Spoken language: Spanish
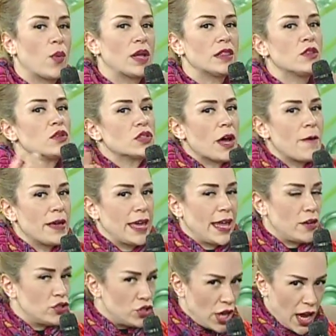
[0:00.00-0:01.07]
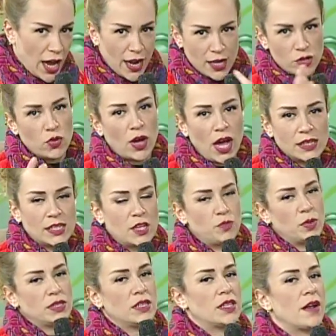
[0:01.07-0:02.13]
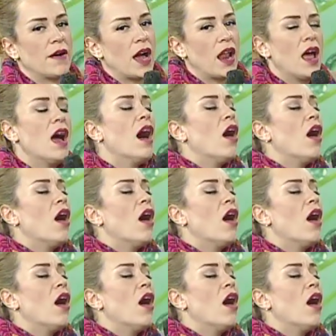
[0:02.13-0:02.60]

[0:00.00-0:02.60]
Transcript: ¿cuántos caballeros llegan a su casa después de trabajar?